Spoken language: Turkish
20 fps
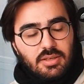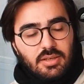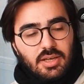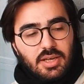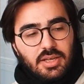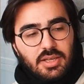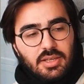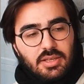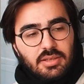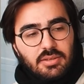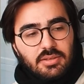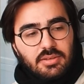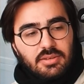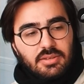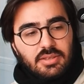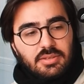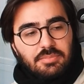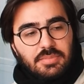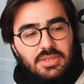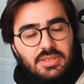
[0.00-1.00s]
hani
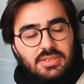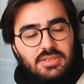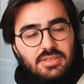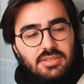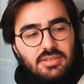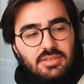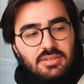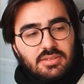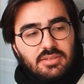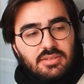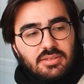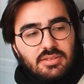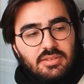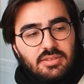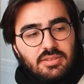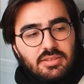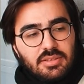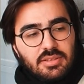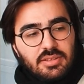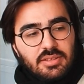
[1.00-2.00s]
birisinin
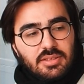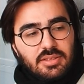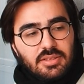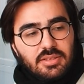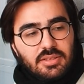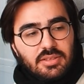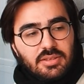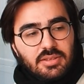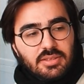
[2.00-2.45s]
e,